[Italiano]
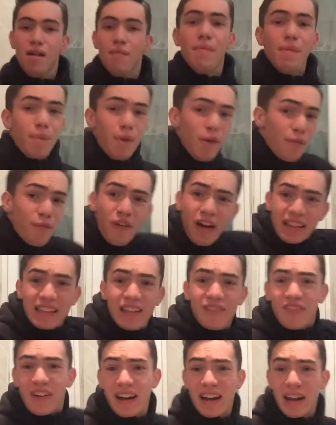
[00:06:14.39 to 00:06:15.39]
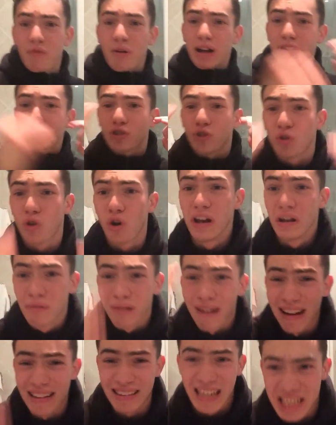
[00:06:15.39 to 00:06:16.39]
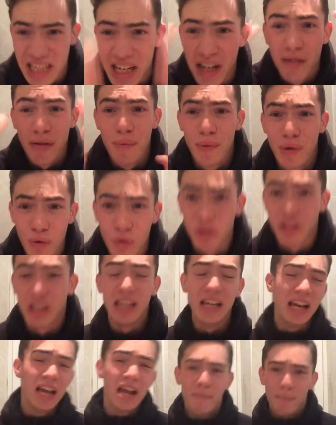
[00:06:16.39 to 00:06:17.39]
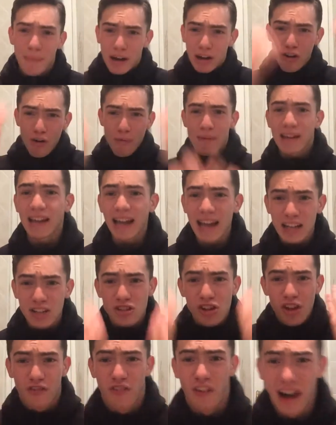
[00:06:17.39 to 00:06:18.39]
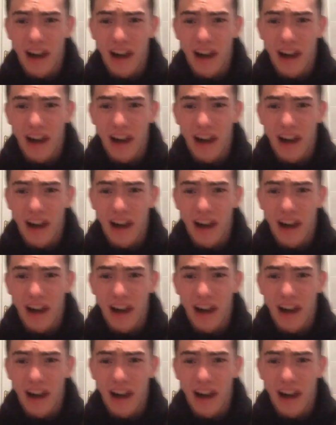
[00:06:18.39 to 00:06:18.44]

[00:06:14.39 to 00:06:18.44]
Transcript: Ma puoi farti fare 4 gol in 45 minuti? Ma come cazzo hai